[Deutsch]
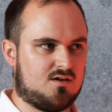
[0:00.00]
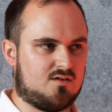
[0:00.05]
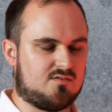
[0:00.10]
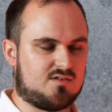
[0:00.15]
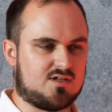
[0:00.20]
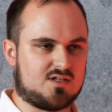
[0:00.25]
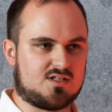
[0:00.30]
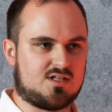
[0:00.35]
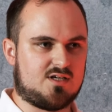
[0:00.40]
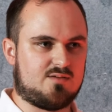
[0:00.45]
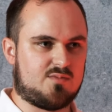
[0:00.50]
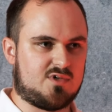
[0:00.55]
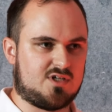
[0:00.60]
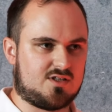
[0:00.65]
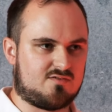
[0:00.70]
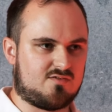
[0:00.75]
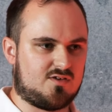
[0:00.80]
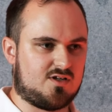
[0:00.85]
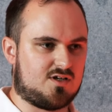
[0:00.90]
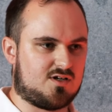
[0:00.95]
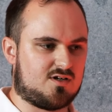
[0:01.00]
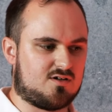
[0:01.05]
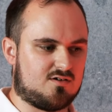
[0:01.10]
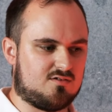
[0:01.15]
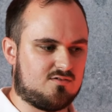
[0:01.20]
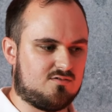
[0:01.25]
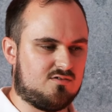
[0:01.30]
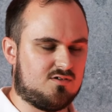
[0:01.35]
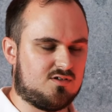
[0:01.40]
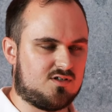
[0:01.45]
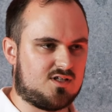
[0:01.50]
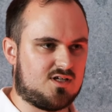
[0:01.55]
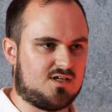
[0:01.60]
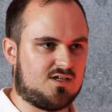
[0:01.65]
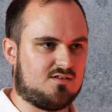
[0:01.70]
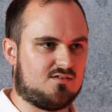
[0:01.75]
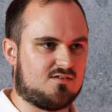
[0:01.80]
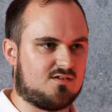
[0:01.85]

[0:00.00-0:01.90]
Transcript: Und wegen dem hat vielleicht auch der ein